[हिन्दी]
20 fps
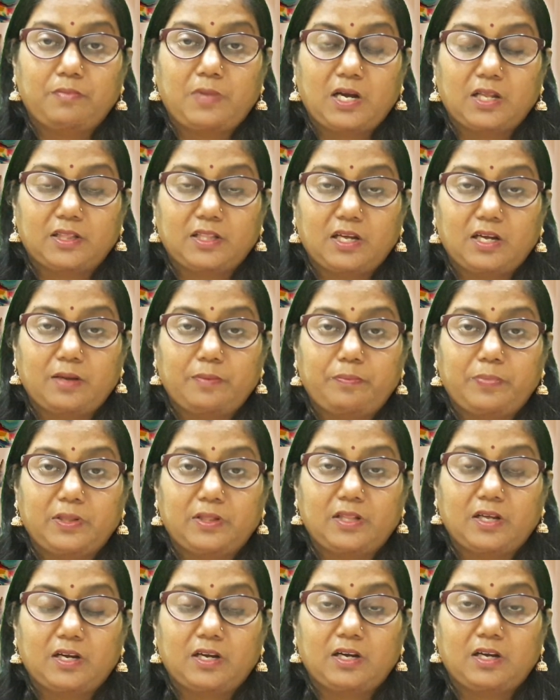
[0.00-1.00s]
माता
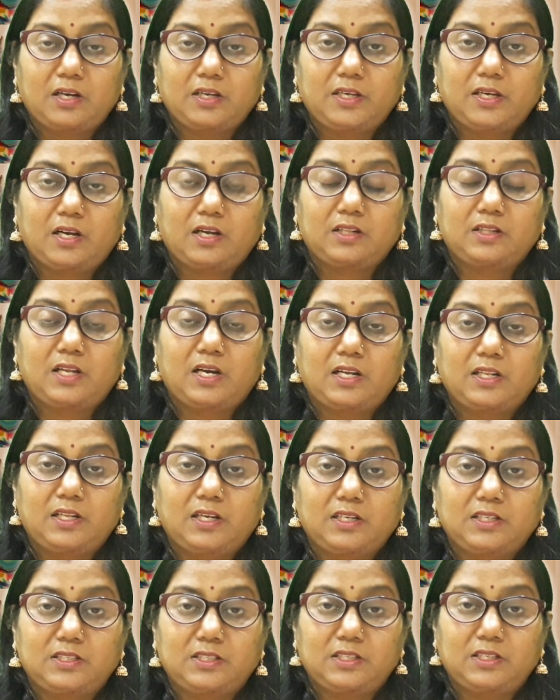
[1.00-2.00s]
पिता या
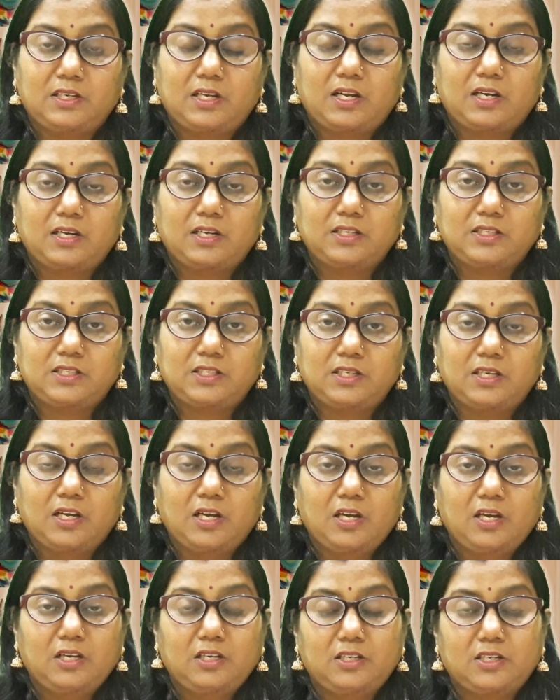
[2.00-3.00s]
दादाजी नाना जी
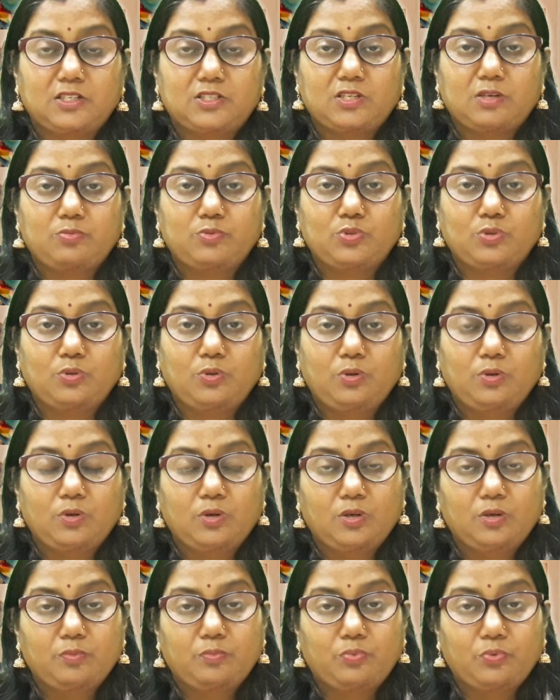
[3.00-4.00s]
ये सब जो
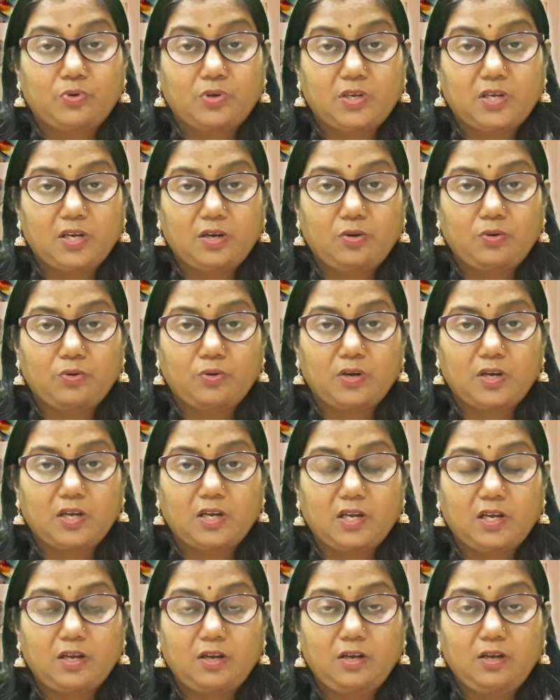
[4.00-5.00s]
पुरखे हो
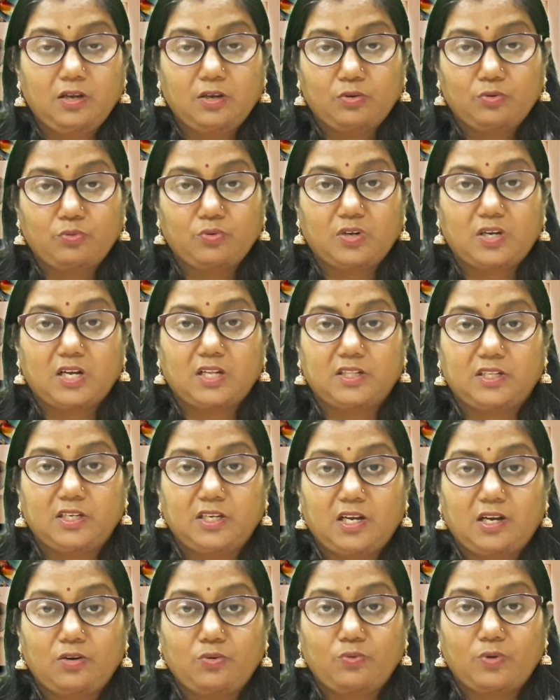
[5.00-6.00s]
गए हैं उनका
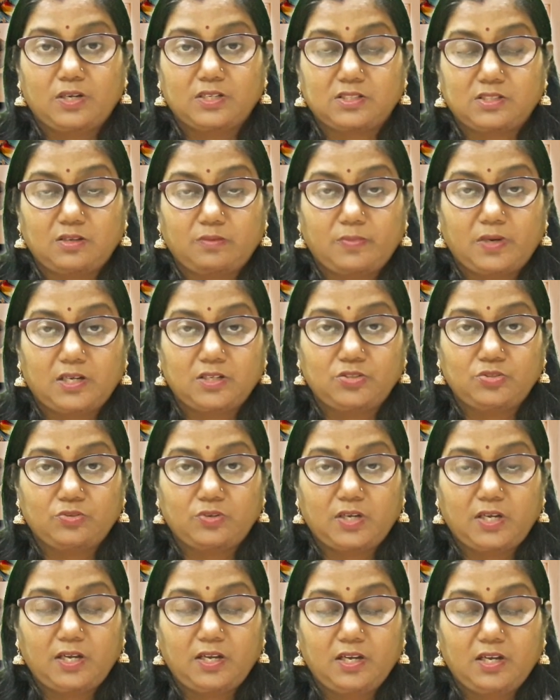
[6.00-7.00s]
दिया हुआ सामान
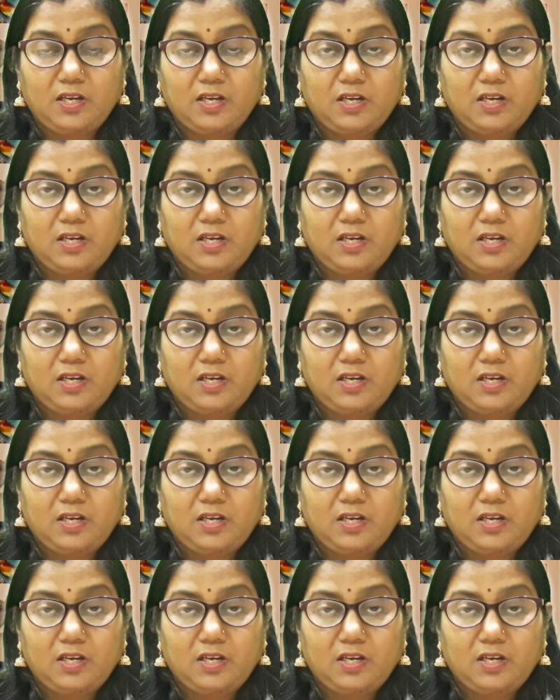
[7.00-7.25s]
जो है